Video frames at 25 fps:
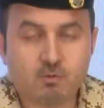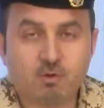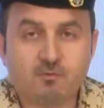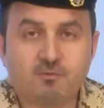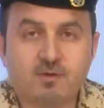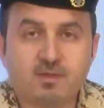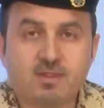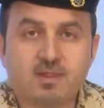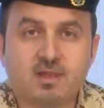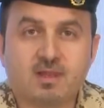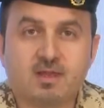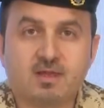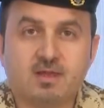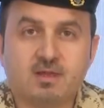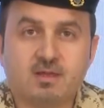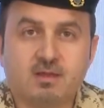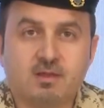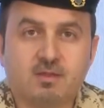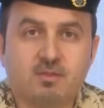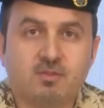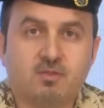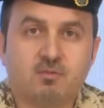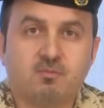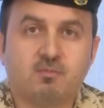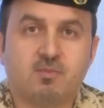মোকাবেলায়
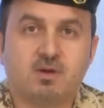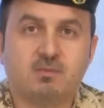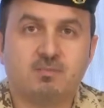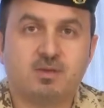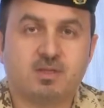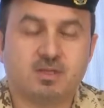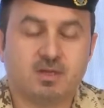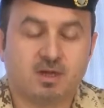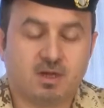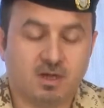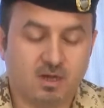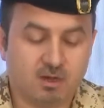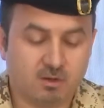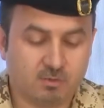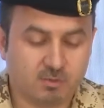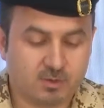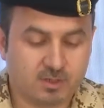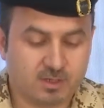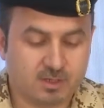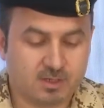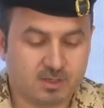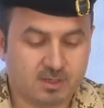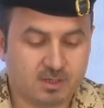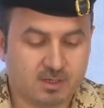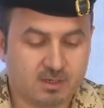আমাদের সম্মুখ
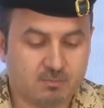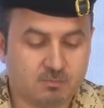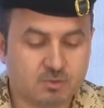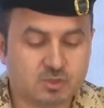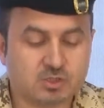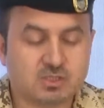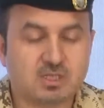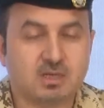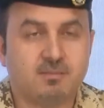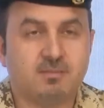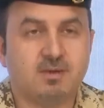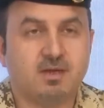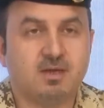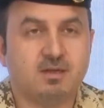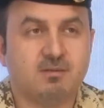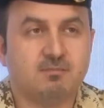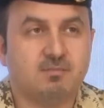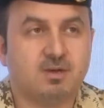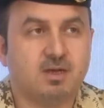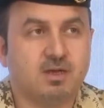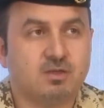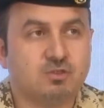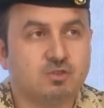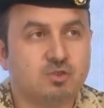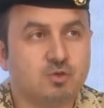সারি যোদ্ধারা
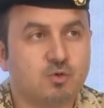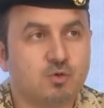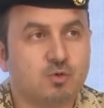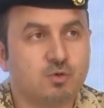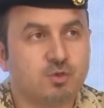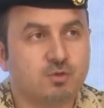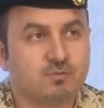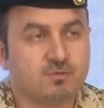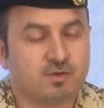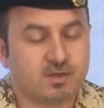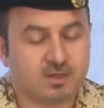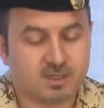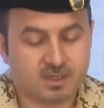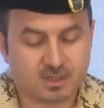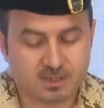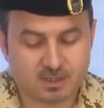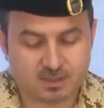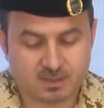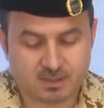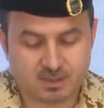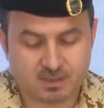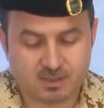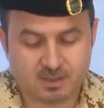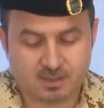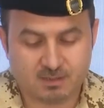যেভাবে তাদের
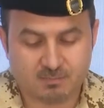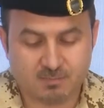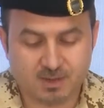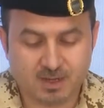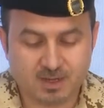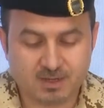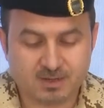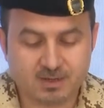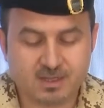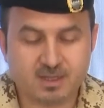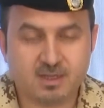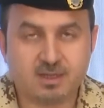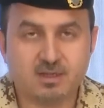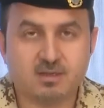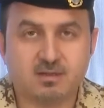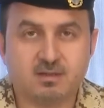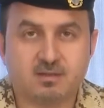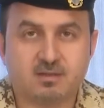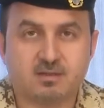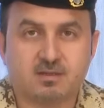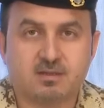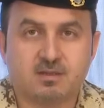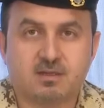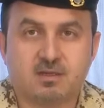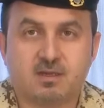
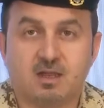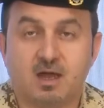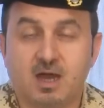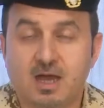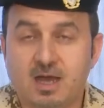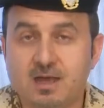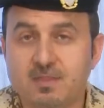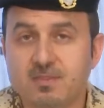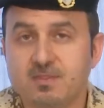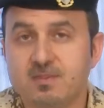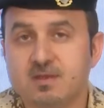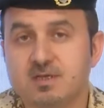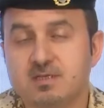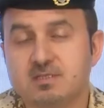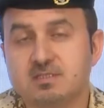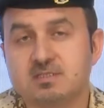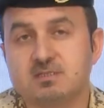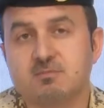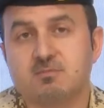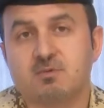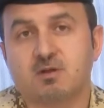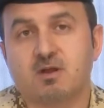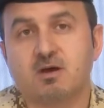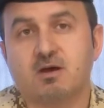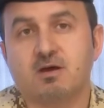অভিযান অব্যাহত
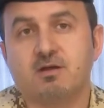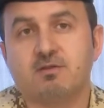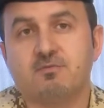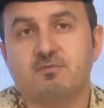রেখেছেন